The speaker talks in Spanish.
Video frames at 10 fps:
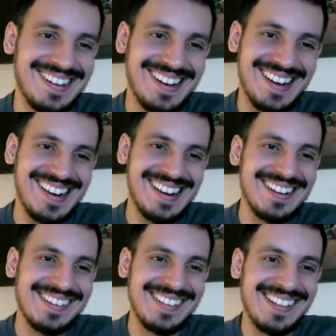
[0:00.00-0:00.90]

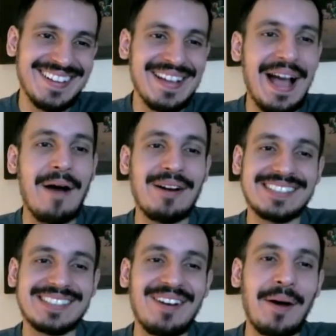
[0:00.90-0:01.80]
Imagínate. A ver
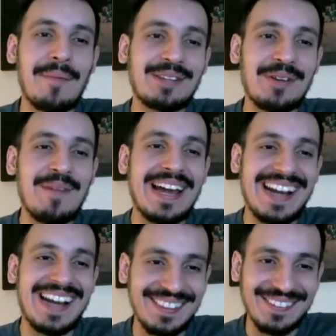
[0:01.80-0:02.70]
si es lo que me estoy
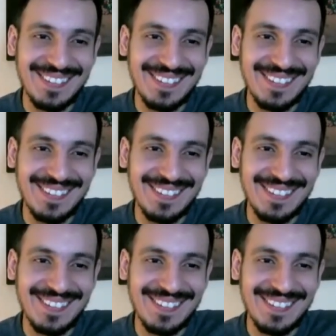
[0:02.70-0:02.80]
imaginando.